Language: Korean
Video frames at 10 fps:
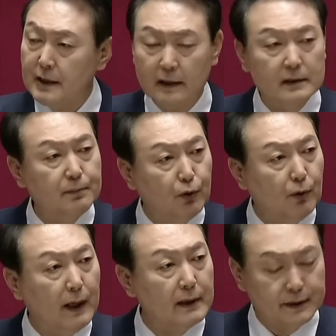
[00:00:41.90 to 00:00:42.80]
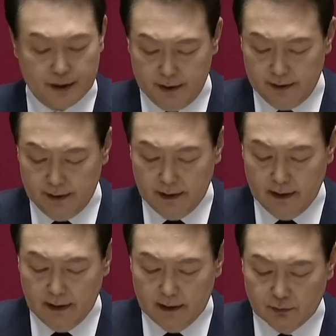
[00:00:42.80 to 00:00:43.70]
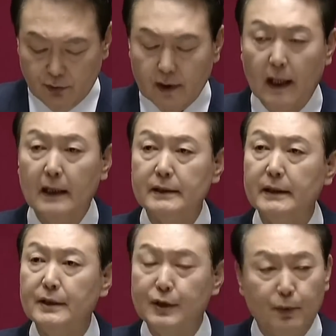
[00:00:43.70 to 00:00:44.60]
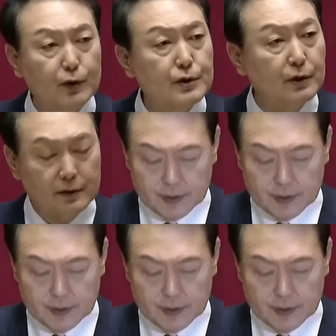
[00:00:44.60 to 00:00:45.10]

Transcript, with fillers: 원래 예정됐던 것보다 어, 짧 어. 가게 하는 것이